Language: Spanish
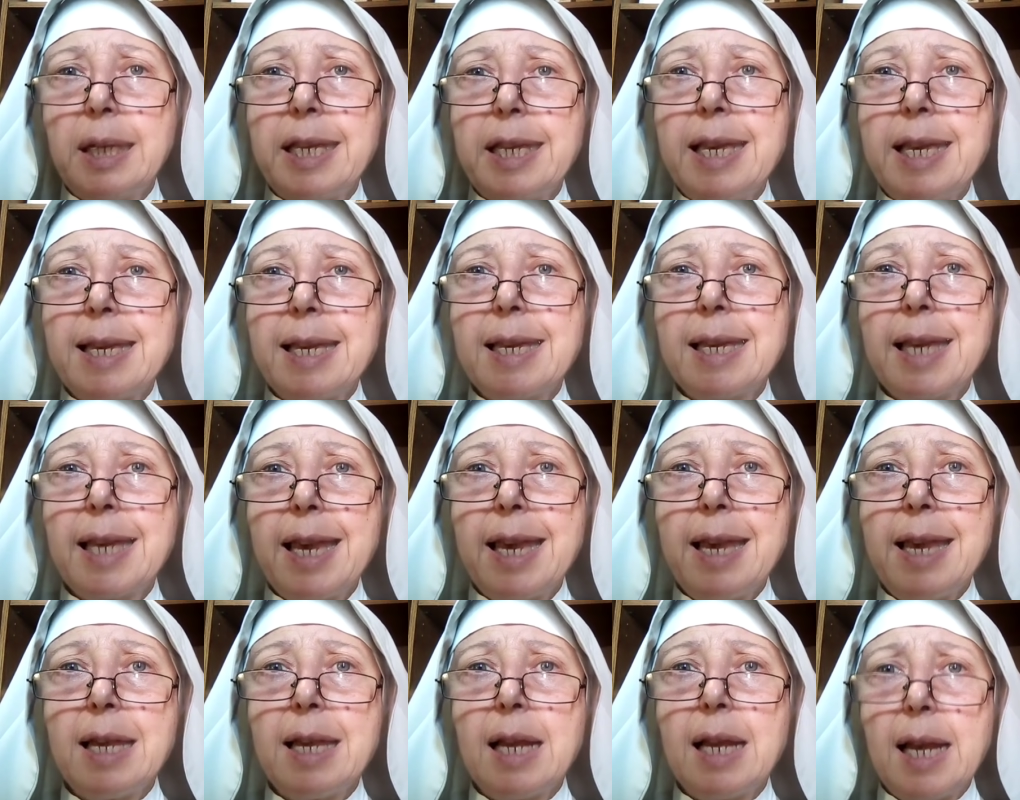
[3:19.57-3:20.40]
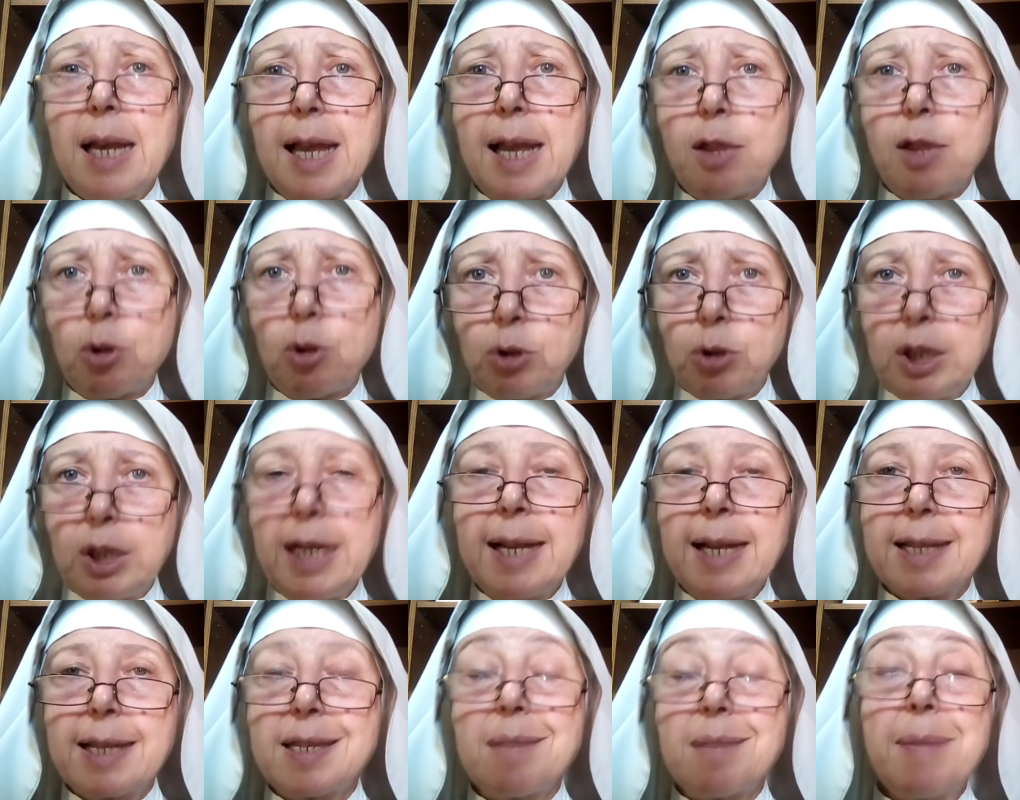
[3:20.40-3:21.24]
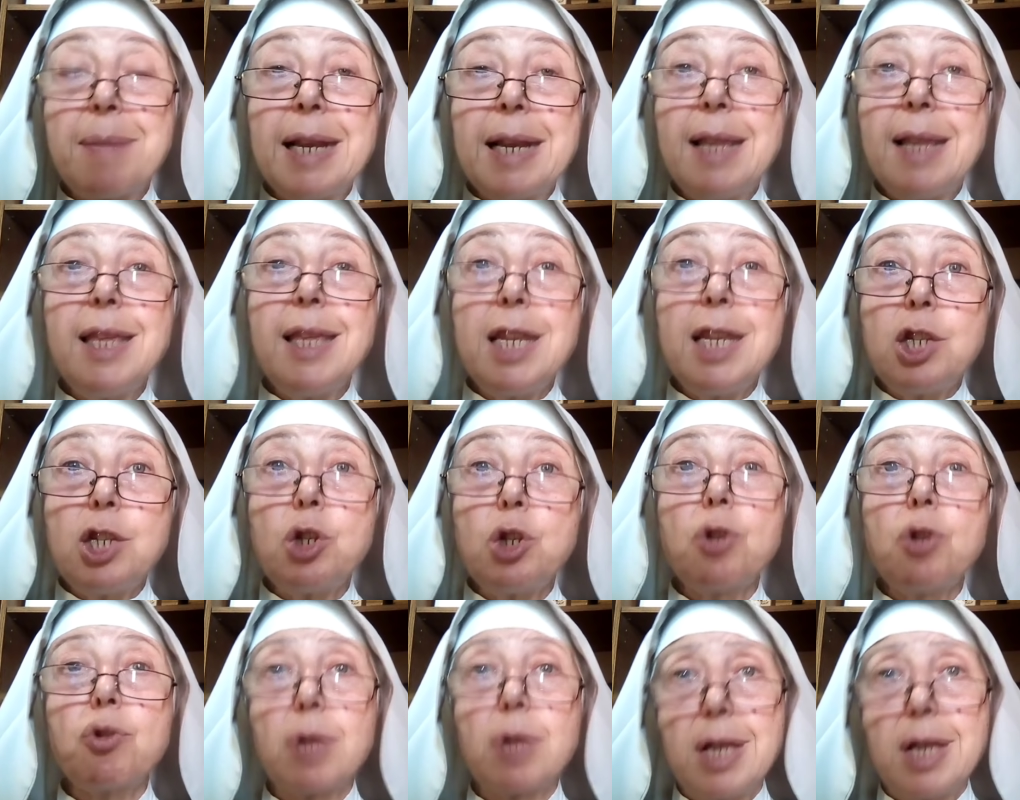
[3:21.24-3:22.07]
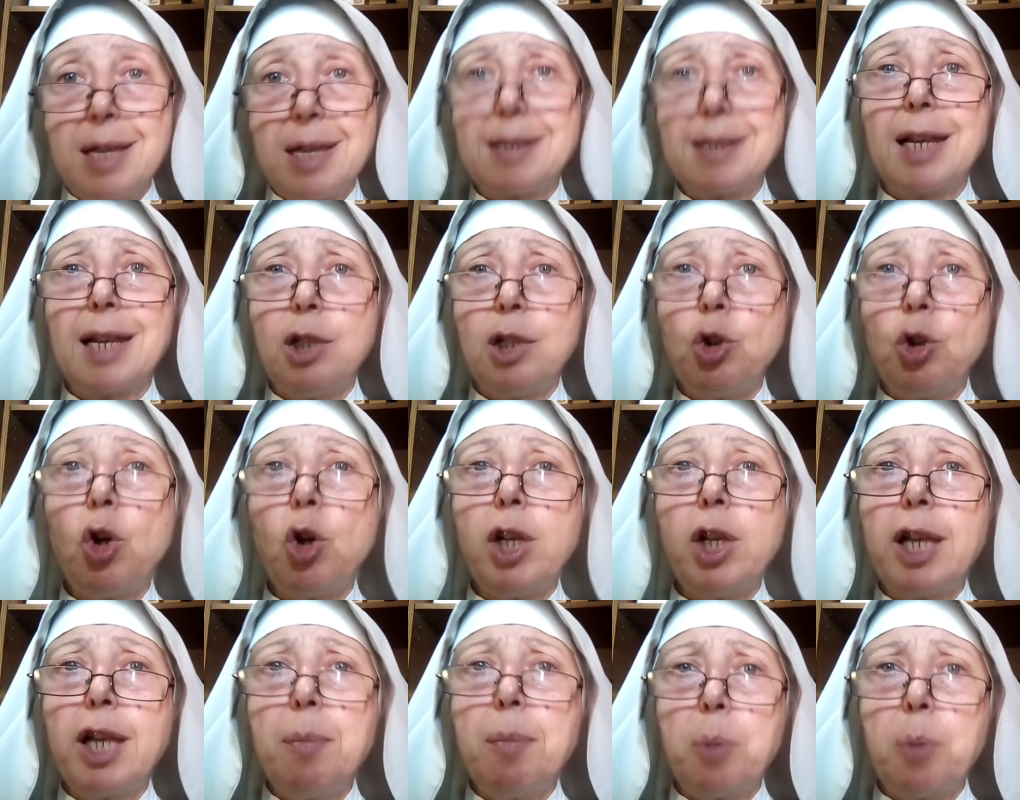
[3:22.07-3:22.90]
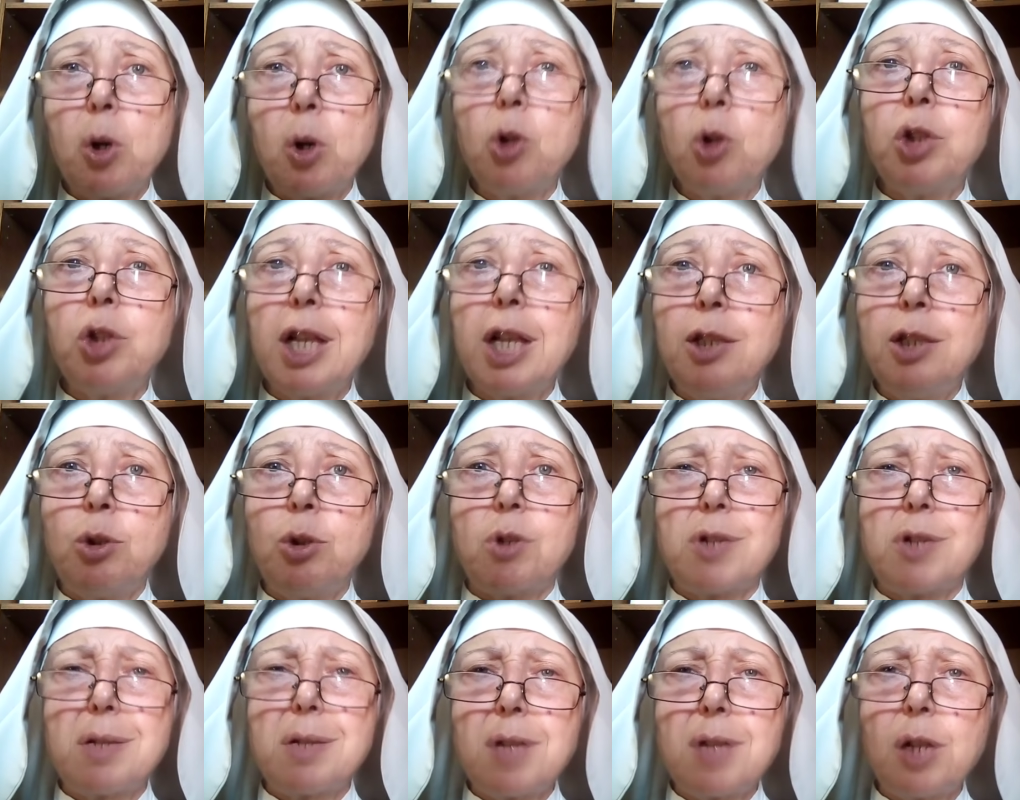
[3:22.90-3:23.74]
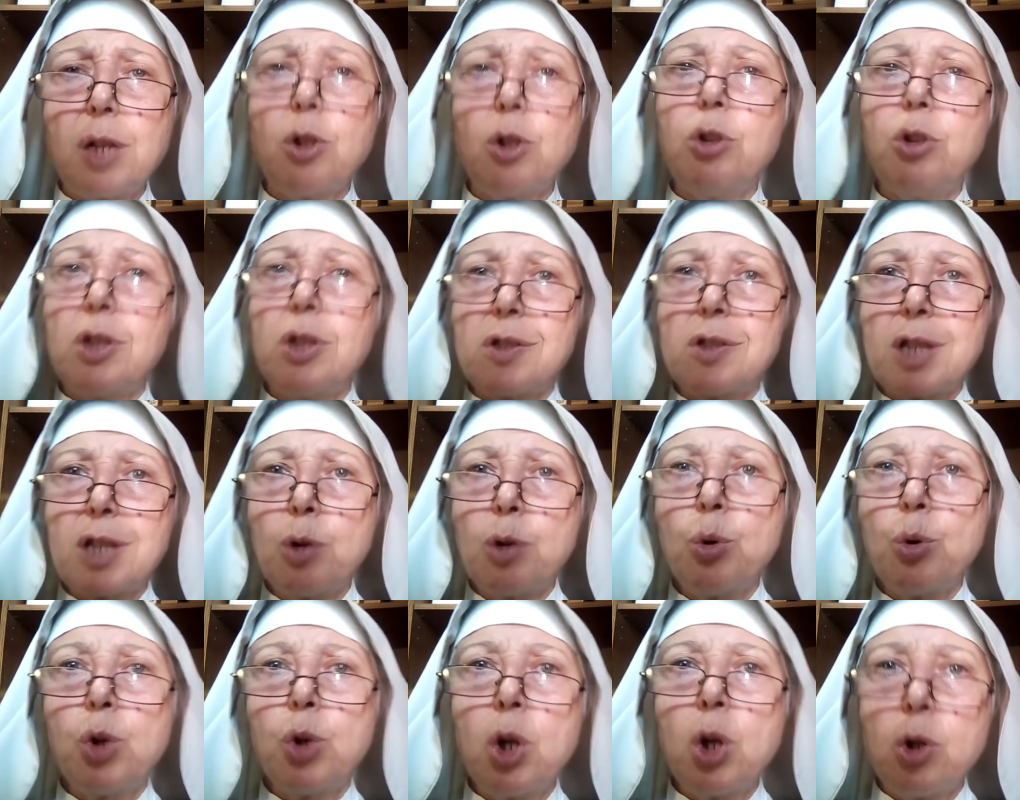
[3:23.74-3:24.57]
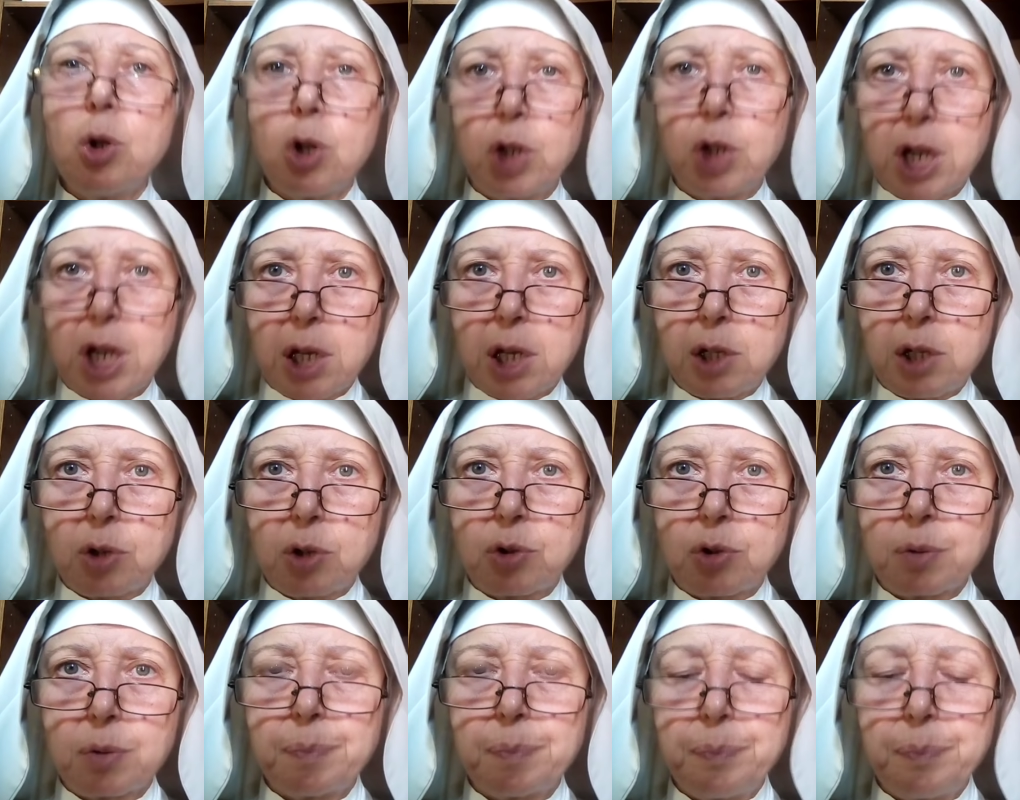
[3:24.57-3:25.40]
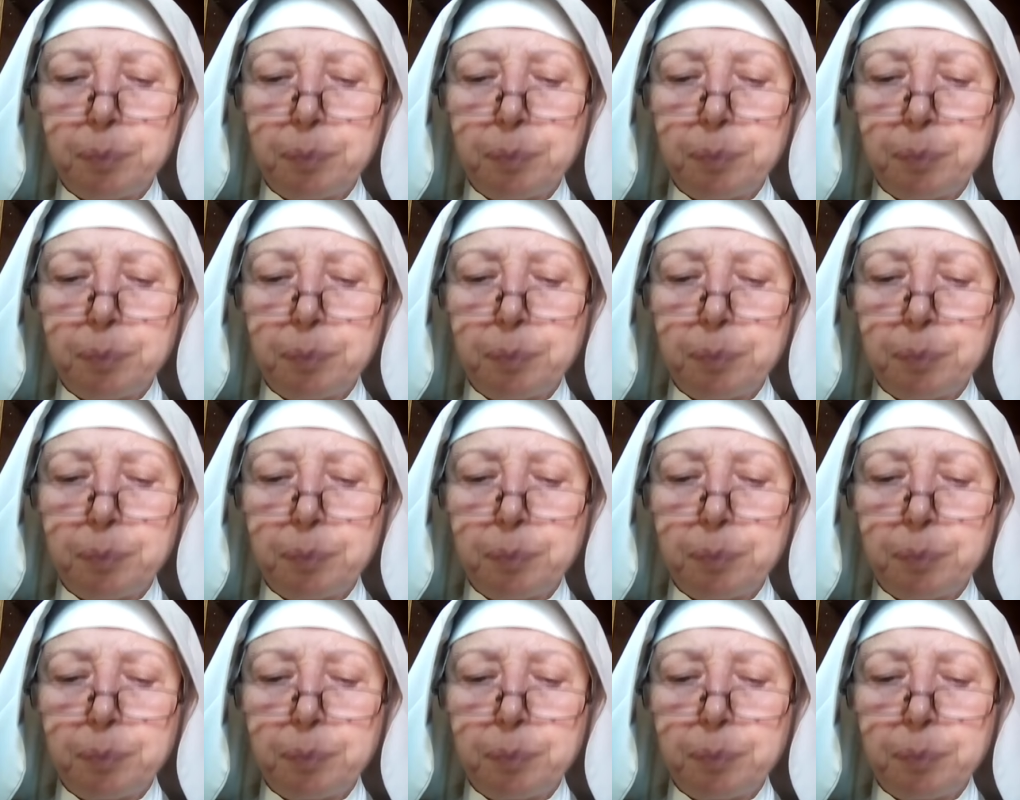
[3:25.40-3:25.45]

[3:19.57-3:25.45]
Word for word: y que la doctrina que se emana de ellos es católica y por lo tanto el sacerdote está en unión con ellos.